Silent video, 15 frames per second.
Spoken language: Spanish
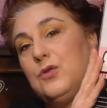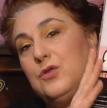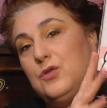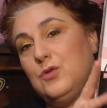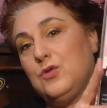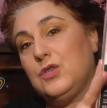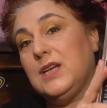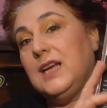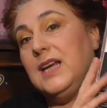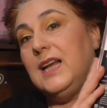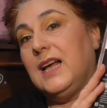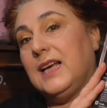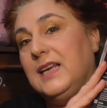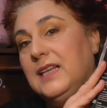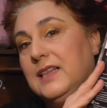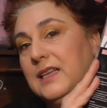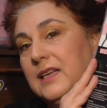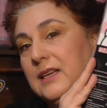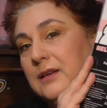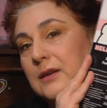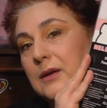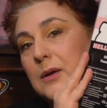Gorgeous y la Kitty
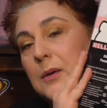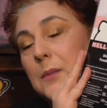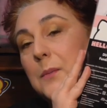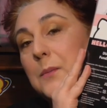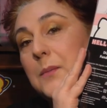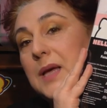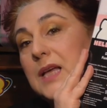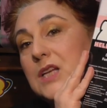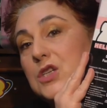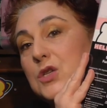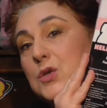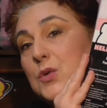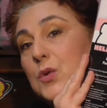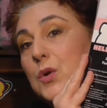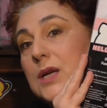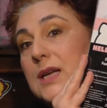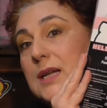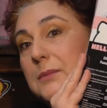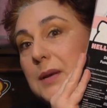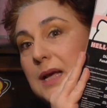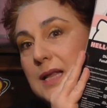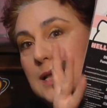me
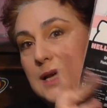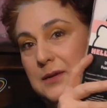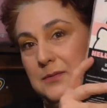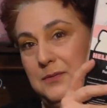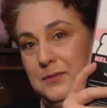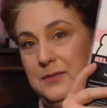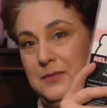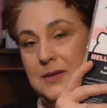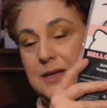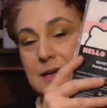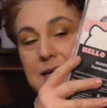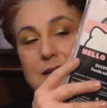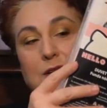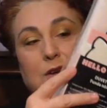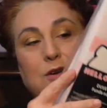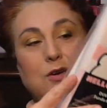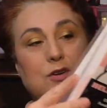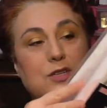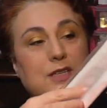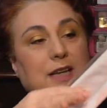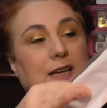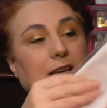sulibellan.
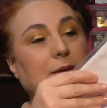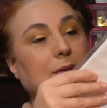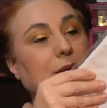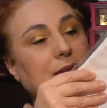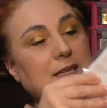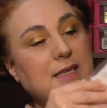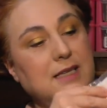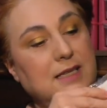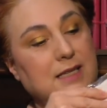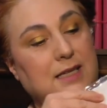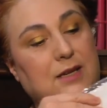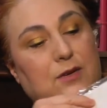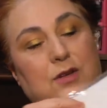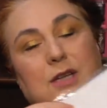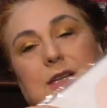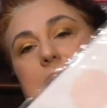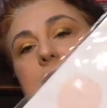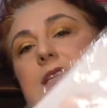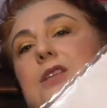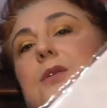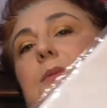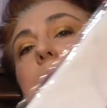O sea que veis, os pues la
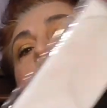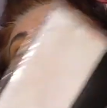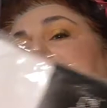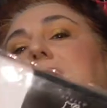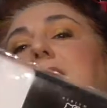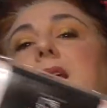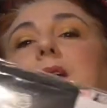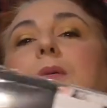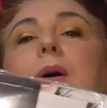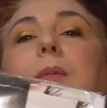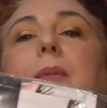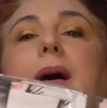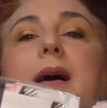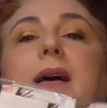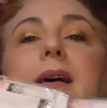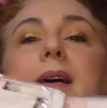enseño. Qué guapa.